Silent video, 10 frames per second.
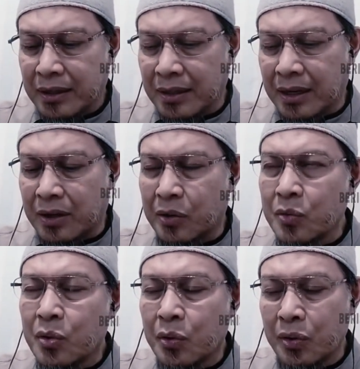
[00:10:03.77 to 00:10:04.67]
dengan
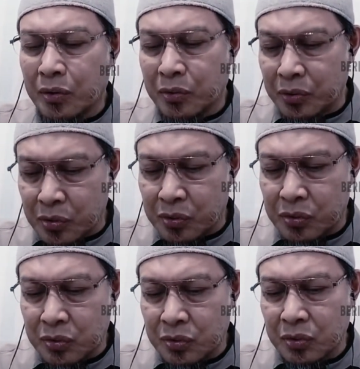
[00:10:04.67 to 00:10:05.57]
Ruhul
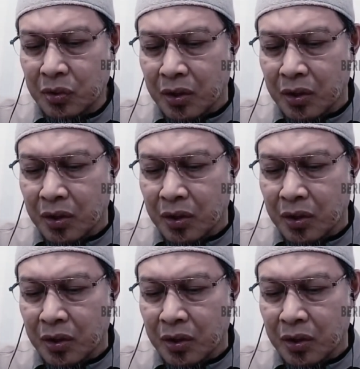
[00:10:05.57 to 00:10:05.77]
Kudus